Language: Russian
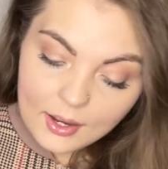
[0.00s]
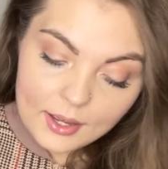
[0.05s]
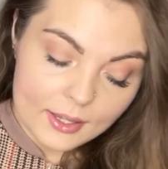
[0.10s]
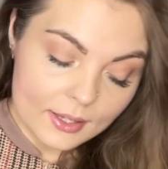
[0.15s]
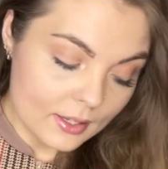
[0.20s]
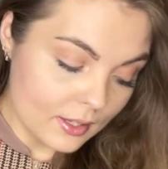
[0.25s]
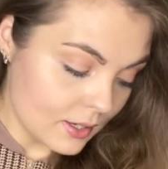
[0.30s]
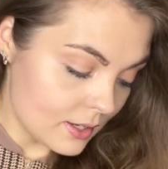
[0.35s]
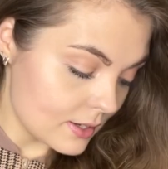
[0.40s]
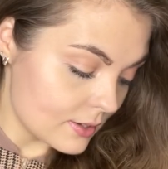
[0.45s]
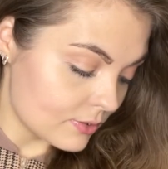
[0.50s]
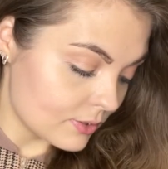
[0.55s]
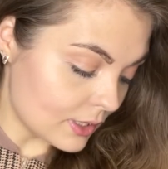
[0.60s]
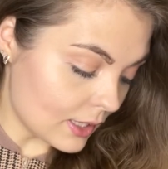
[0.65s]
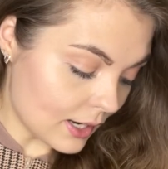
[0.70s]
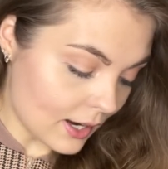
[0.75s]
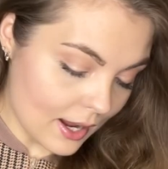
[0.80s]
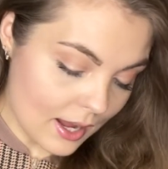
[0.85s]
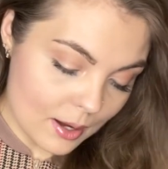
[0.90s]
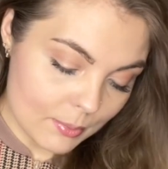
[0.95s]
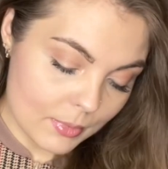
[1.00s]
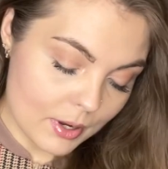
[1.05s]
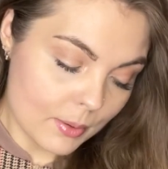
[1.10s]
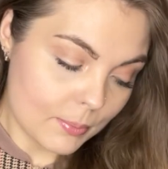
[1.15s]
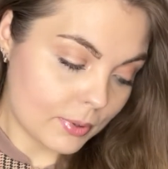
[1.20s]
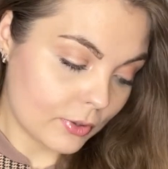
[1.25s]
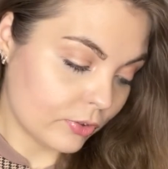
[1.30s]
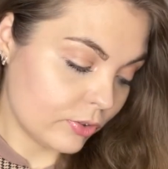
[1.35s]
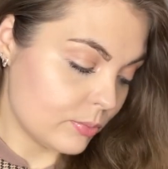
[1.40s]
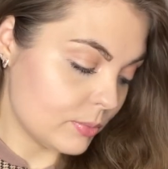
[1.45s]
И вторая моя
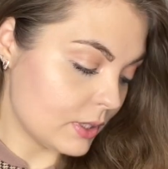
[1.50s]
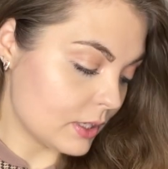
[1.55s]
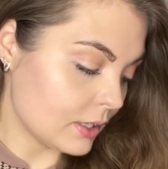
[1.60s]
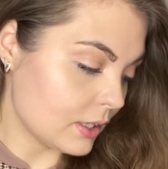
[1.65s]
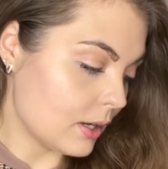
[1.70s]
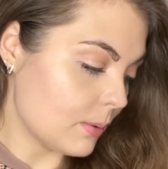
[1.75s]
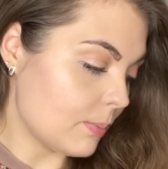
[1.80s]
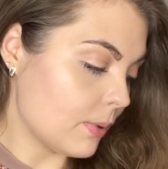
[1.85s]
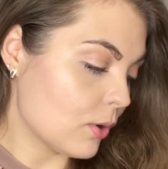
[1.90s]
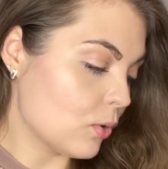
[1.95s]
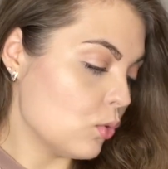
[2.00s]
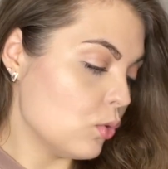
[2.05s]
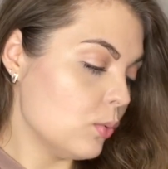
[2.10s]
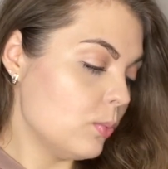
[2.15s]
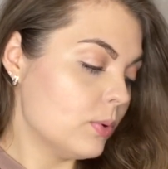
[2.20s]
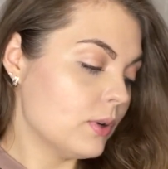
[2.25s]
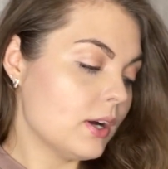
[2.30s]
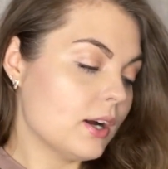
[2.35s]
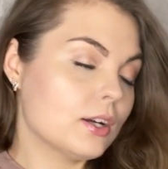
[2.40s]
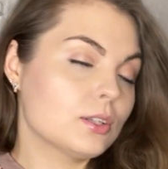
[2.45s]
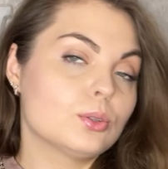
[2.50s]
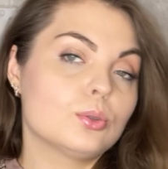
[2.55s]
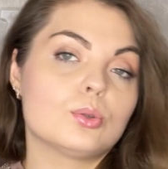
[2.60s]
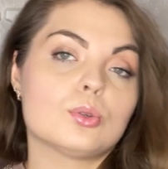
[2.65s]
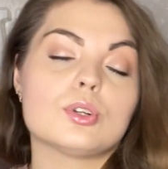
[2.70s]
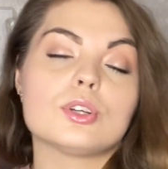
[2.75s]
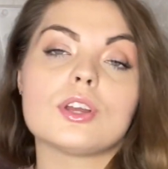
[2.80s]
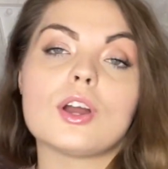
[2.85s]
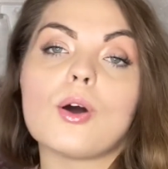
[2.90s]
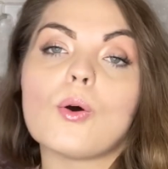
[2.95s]
парфюмерная покупка,
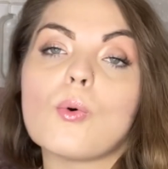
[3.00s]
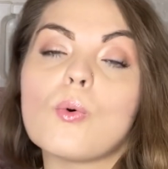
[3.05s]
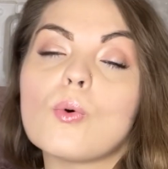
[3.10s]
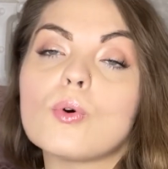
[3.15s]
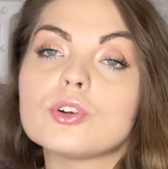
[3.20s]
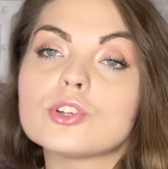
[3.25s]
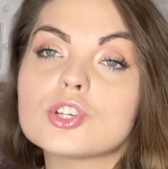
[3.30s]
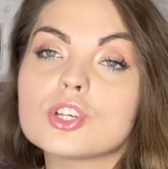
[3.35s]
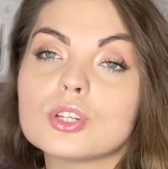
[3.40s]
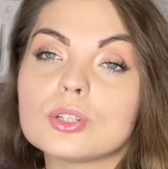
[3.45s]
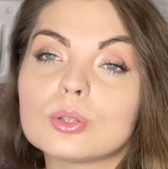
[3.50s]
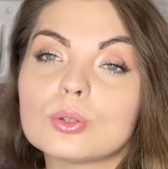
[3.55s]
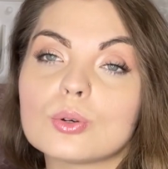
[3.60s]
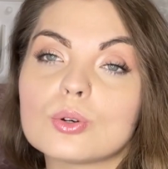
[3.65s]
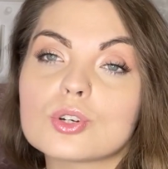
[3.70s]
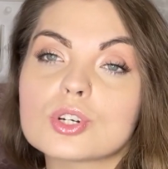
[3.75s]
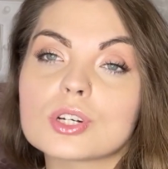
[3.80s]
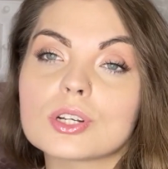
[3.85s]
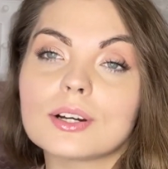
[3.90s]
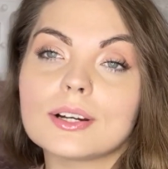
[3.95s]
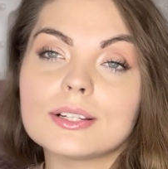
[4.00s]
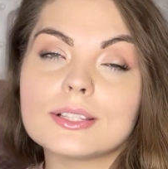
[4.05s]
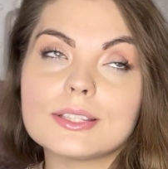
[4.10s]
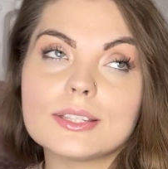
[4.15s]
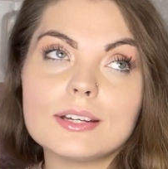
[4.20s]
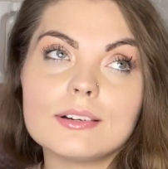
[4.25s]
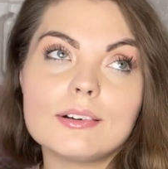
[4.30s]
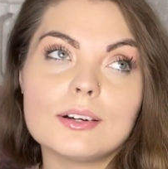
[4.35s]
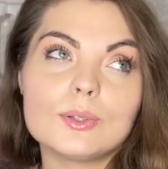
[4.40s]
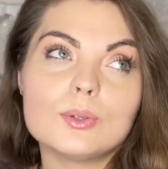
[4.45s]
которую я очень тоже
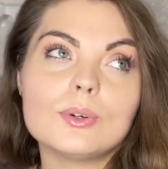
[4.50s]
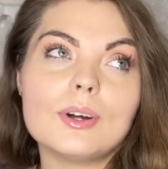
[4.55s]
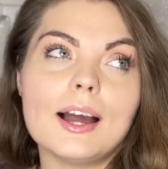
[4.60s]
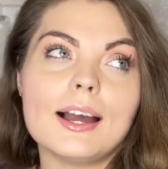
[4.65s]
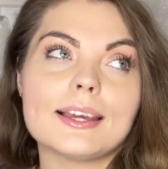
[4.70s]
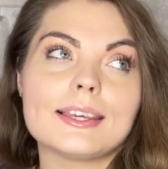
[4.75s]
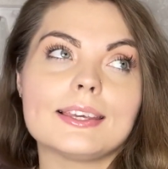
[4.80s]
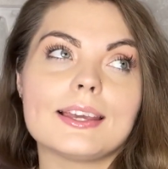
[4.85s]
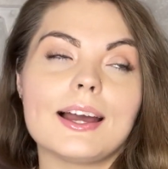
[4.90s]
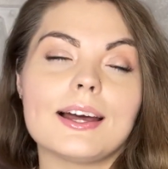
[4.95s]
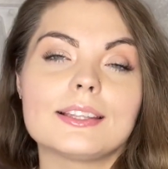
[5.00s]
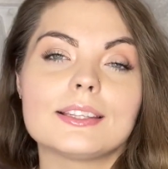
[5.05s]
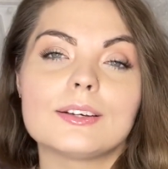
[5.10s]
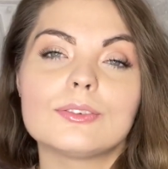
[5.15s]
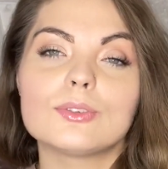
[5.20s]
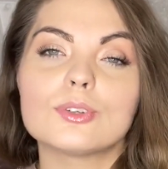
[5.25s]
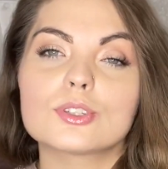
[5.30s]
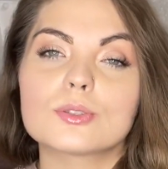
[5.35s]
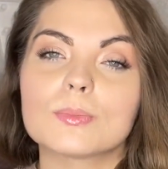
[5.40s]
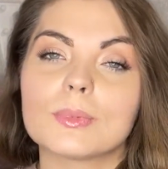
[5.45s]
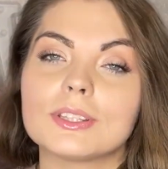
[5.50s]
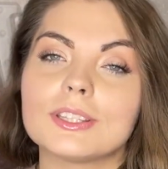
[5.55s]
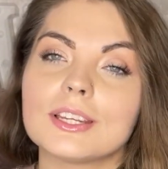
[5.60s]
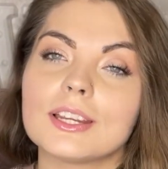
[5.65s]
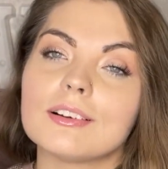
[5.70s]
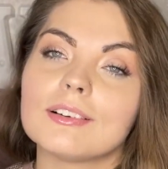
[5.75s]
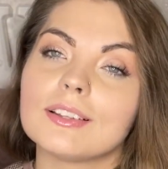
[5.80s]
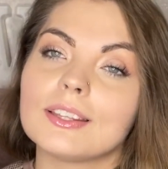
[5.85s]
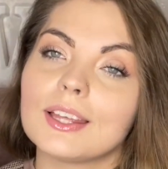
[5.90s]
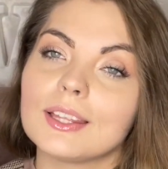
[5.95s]
хотела, ну как, я давно
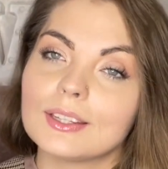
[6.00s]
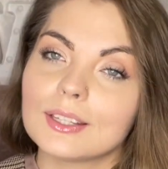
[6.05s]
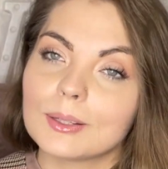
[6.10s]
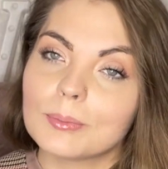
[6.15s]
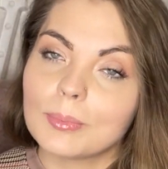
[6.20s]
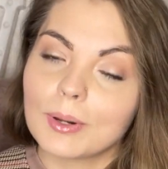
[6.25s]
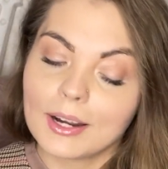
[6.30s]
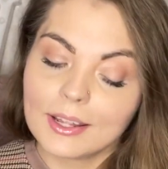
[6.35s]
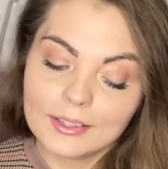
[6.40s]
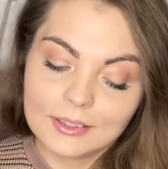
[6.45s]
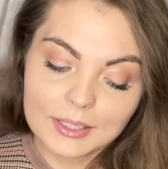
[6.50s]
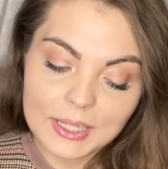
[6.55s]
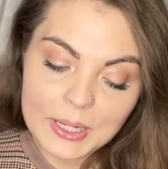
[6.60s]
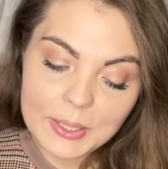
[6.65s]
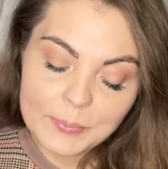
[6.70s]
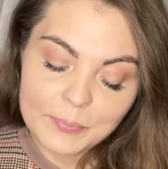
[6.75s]
смотрела на этот бренд,